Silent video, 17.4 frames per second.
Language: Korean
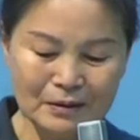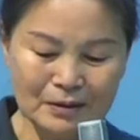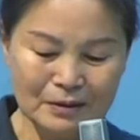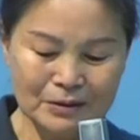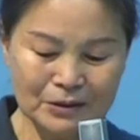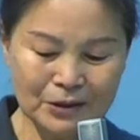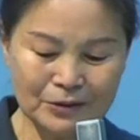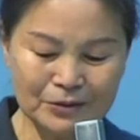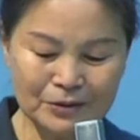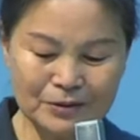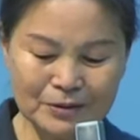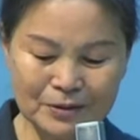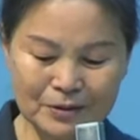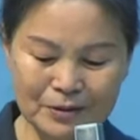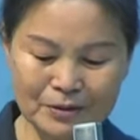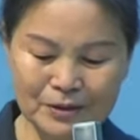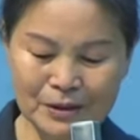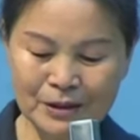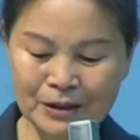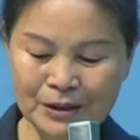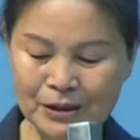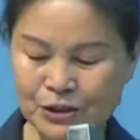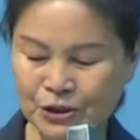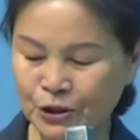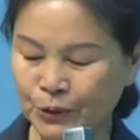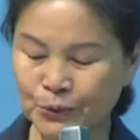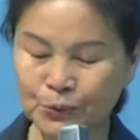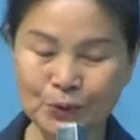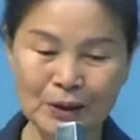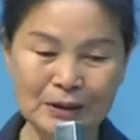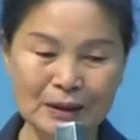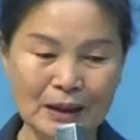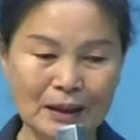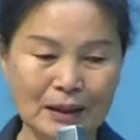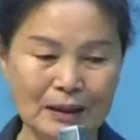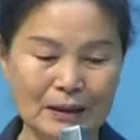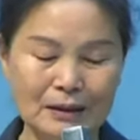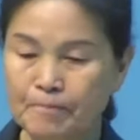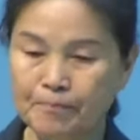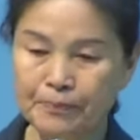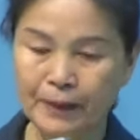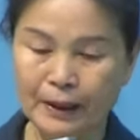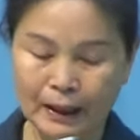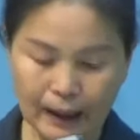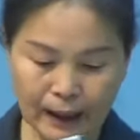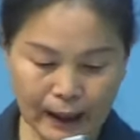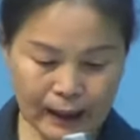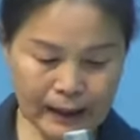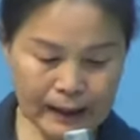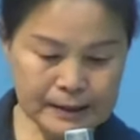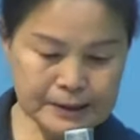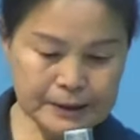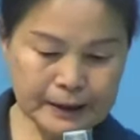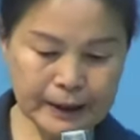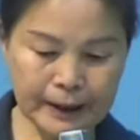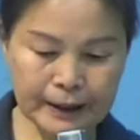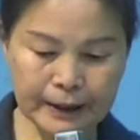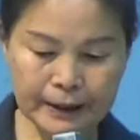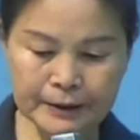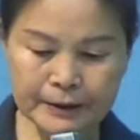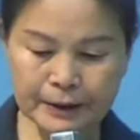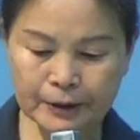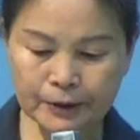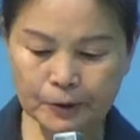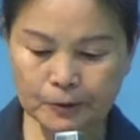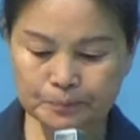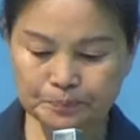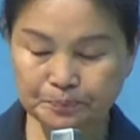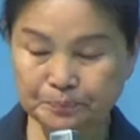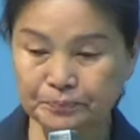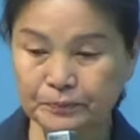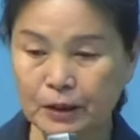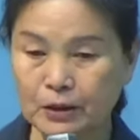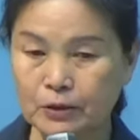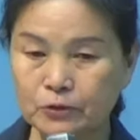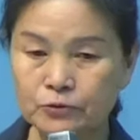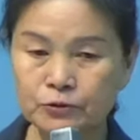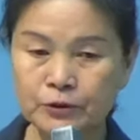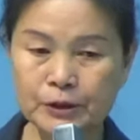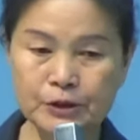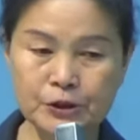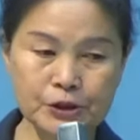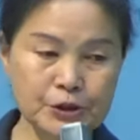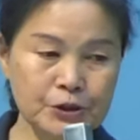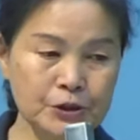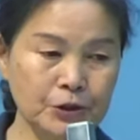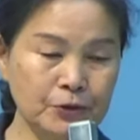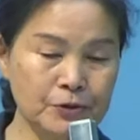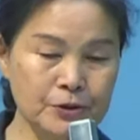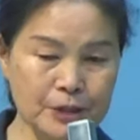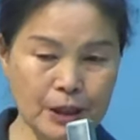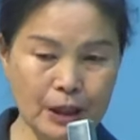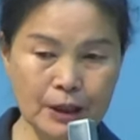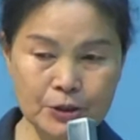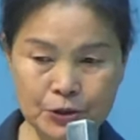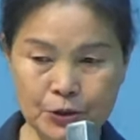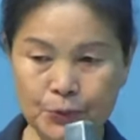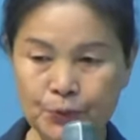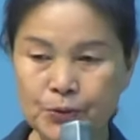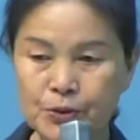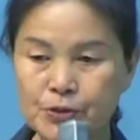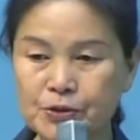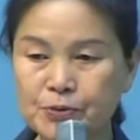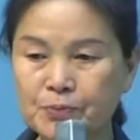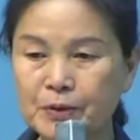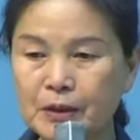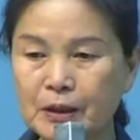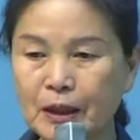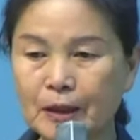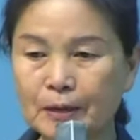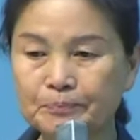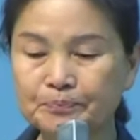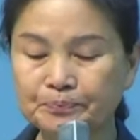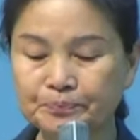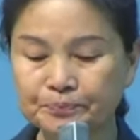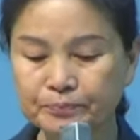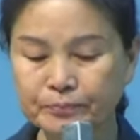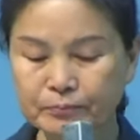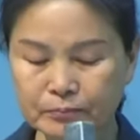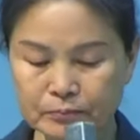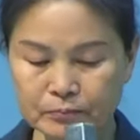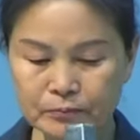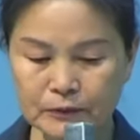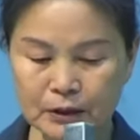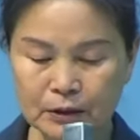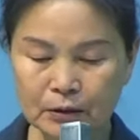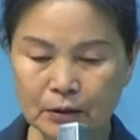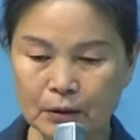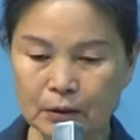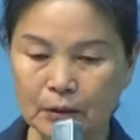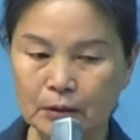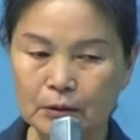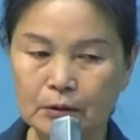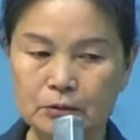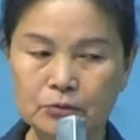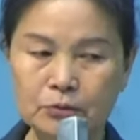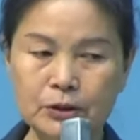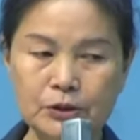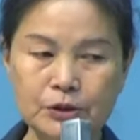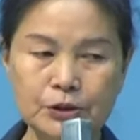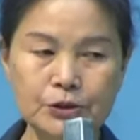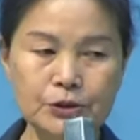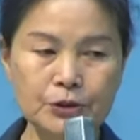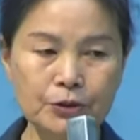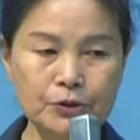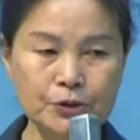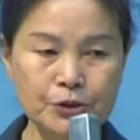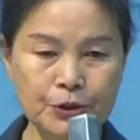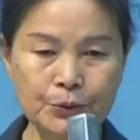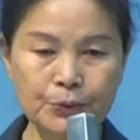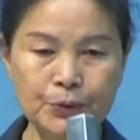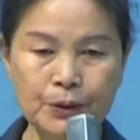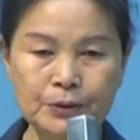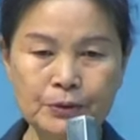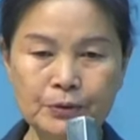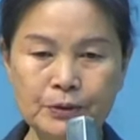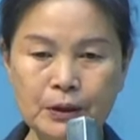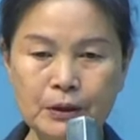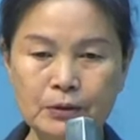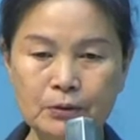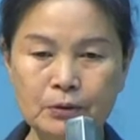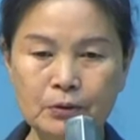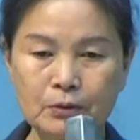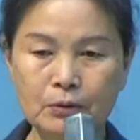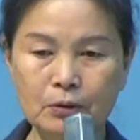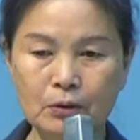저는 이 전도하다가 한 가지를 해야겠네요. 우리 친정을 제가 전도했습니다. 우리 친정을 전도했는데요.